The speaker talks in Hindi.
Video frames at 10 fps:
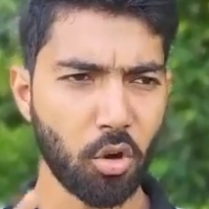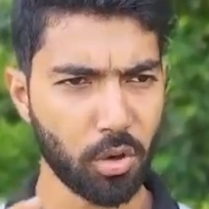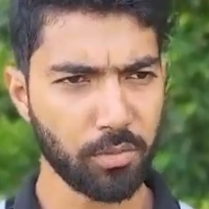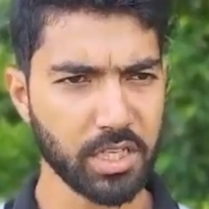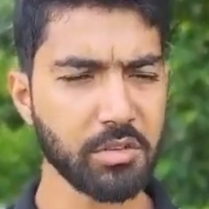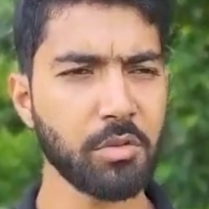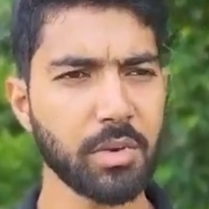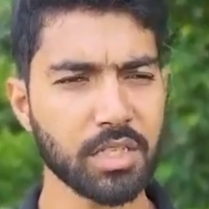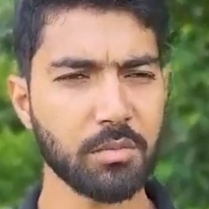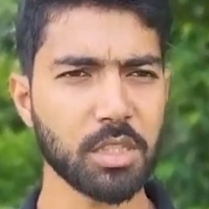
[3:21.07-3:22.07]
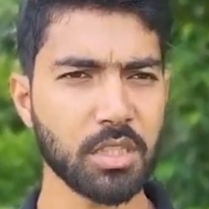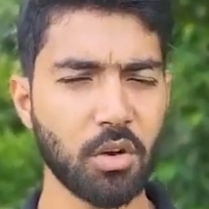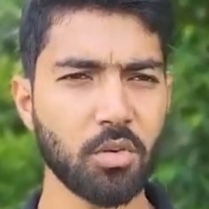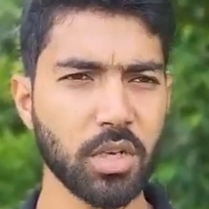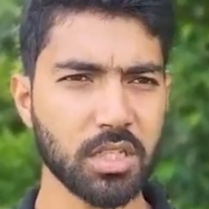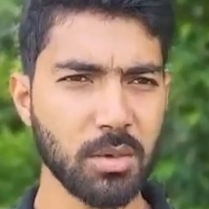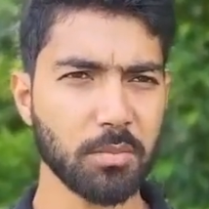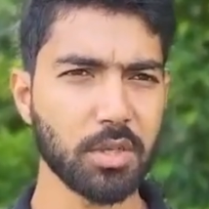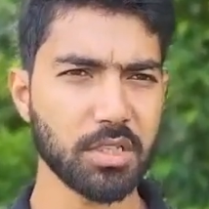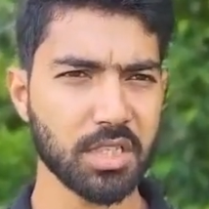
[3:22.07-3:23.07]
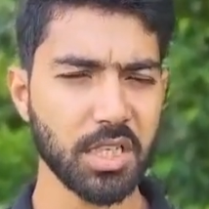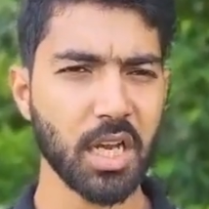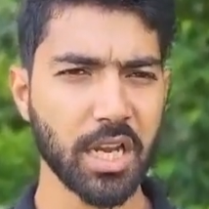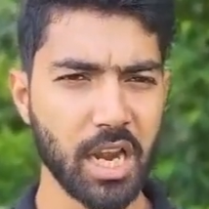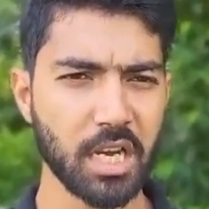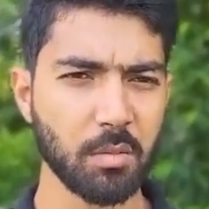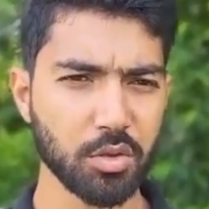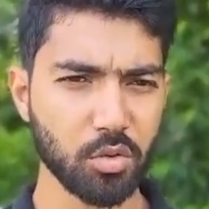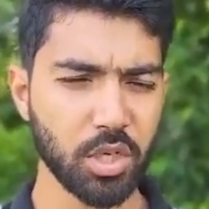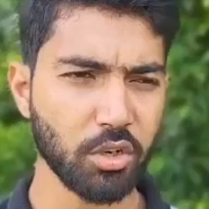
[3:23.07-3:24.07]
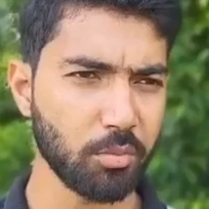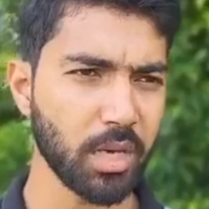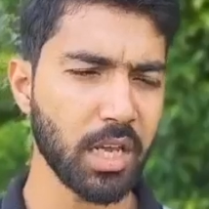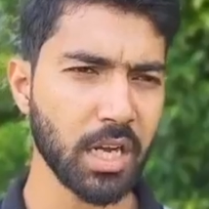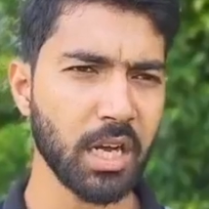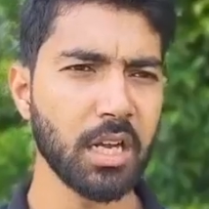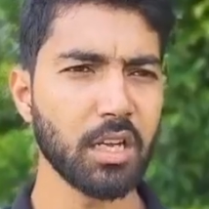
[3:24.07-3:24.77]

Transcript: और वैसे भी मैं समझता हूँ कि जब डिस्ट्रिक्ट का कैडर बसोली को मिलेगा